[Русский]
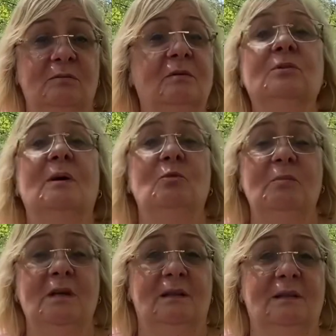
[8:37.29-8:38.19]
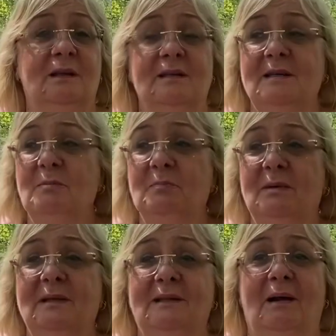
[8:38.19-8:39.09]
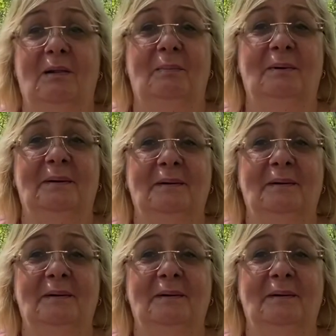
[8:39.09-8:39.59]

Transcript: Он там умеет летать? Я бы полетал знала бы.